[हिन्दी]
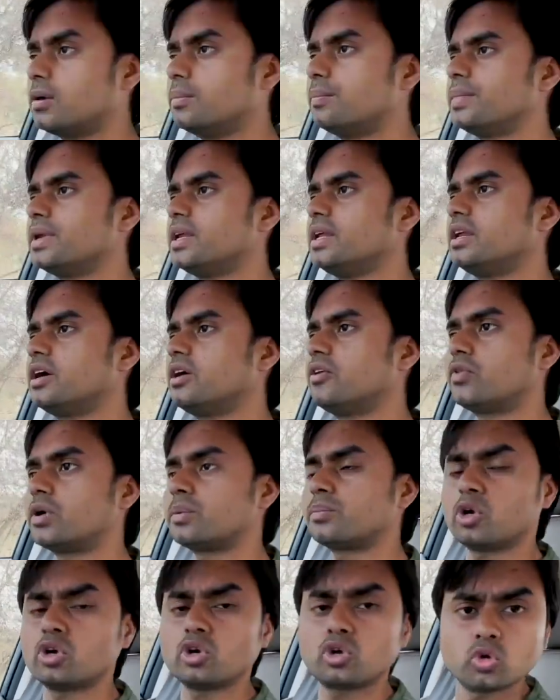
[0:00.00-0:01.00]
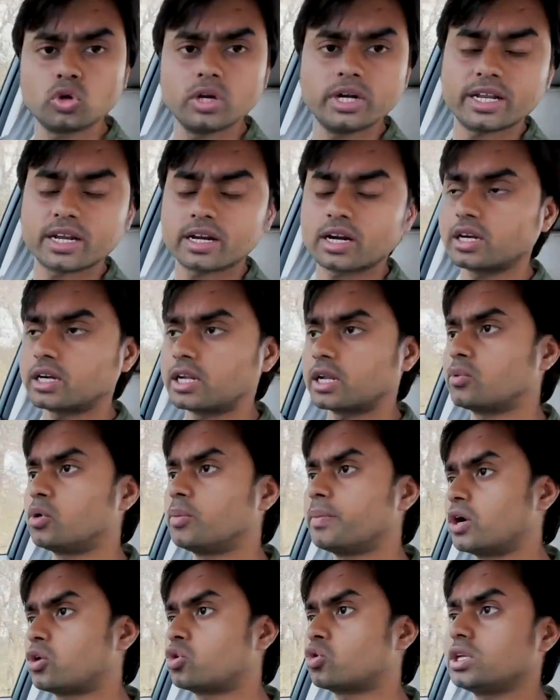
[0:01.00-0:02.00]
कंपनी ने 1.2 लीटर का टर्बो
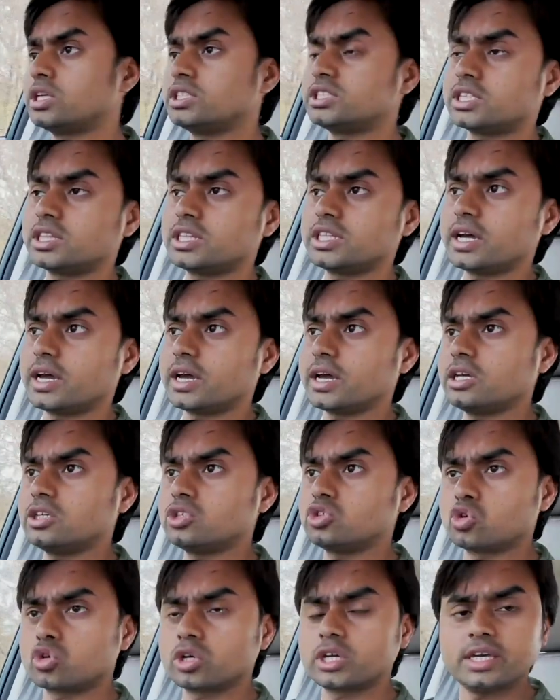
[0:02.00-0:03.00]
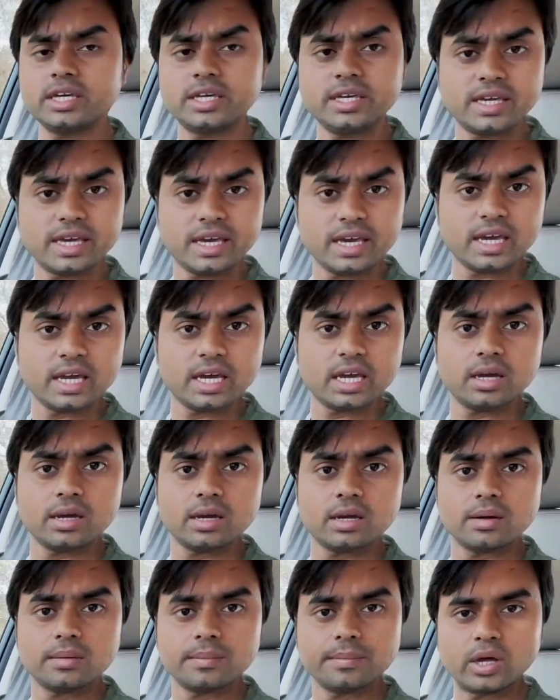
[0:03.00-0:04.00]
पेट्रोल इंजन दिया है जो कि ये
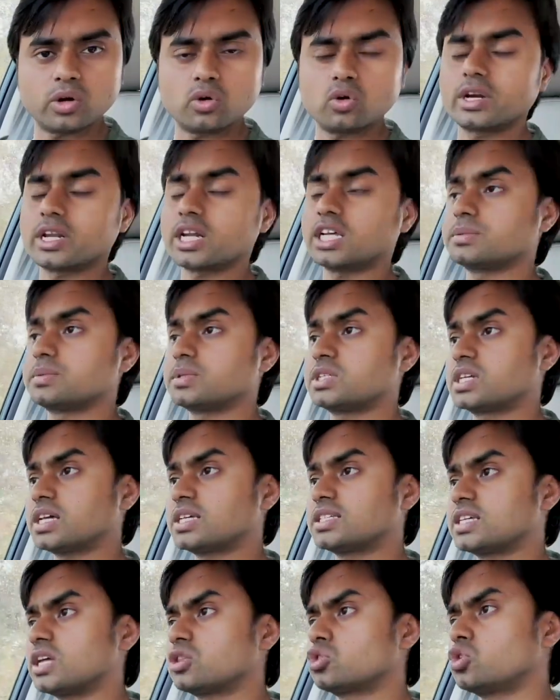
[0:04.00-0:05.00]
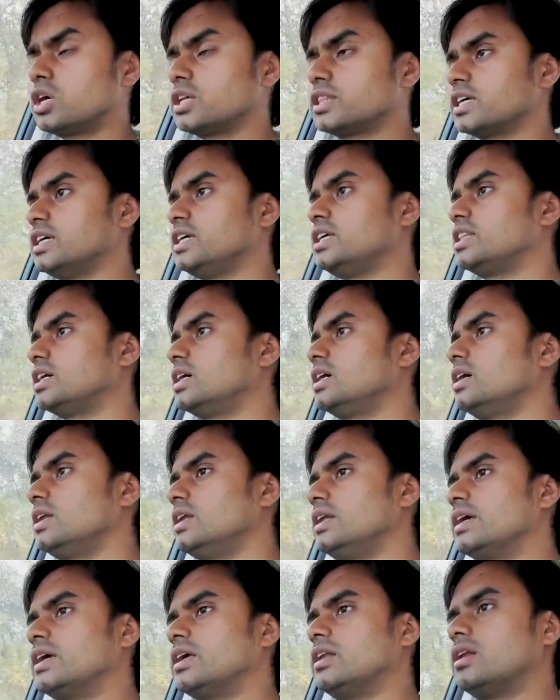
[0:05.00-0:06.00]
मैनुअल ट्रांसमिशन के साथ तो आता ही था
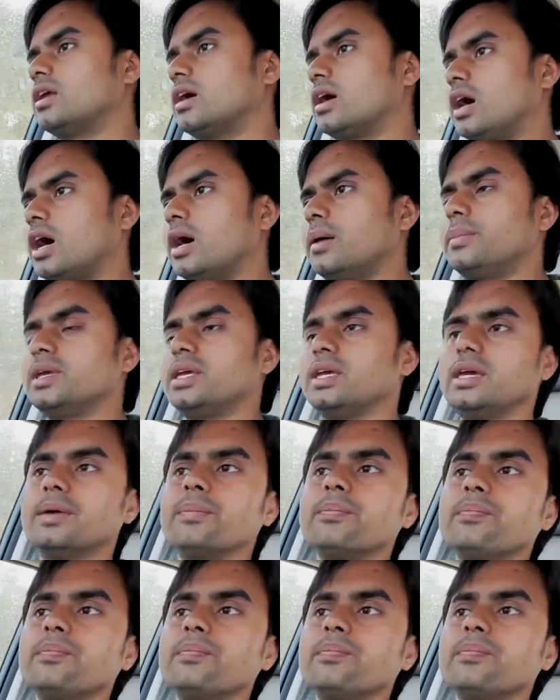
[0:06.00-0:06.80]
लेकिन अब ये